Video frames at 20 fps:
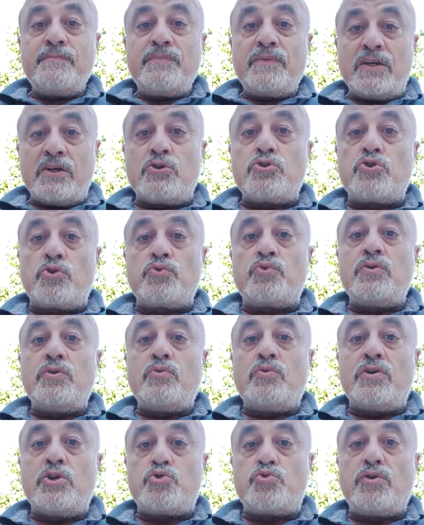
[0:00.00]
Et aujourd'hui,
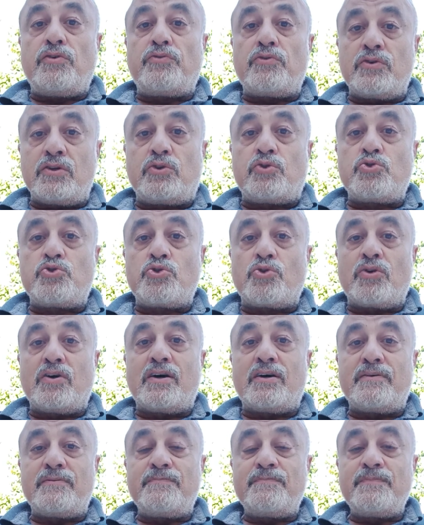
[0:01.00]
nous les juifs, on est toujours
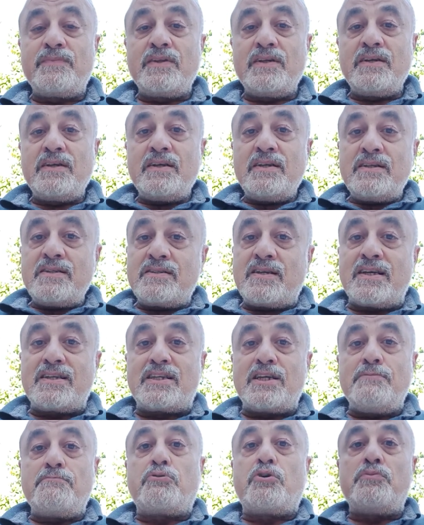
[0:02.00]
là. Ça,
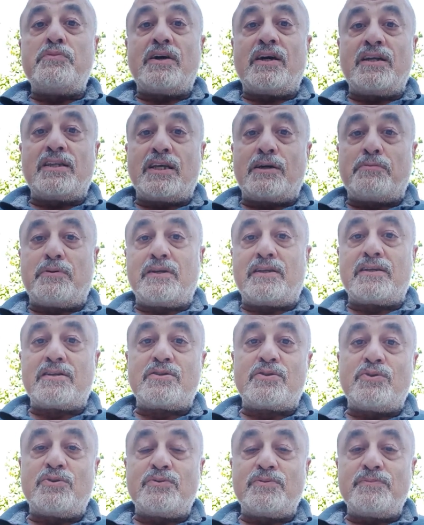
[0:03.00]
c'est une première
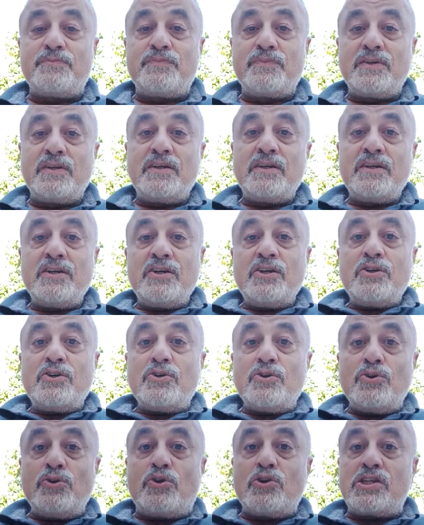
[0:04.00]
interprétation.
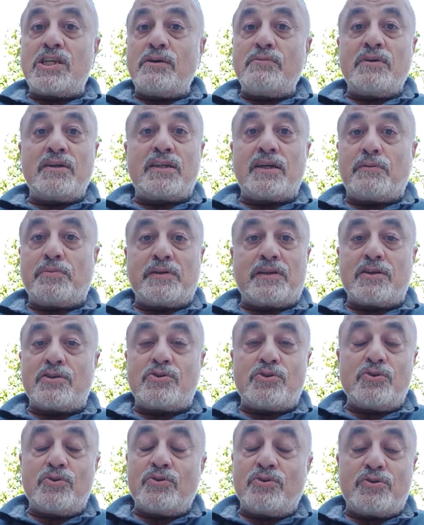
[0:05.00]
Une deuxième
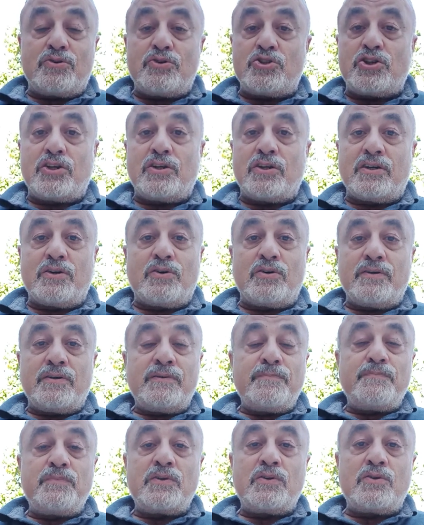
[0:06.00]
interprétation que j'ai
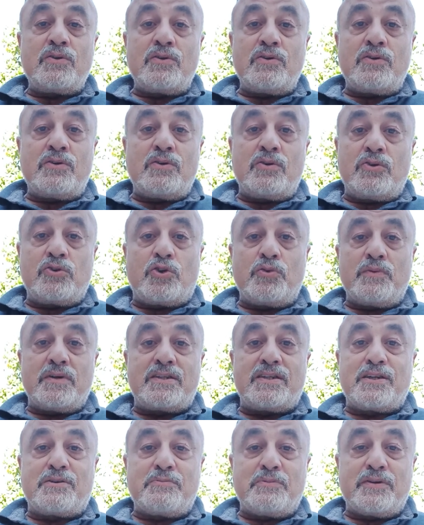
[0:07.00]

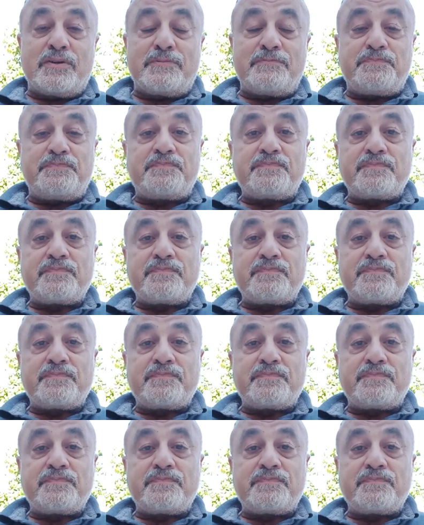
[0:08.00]
automatiquement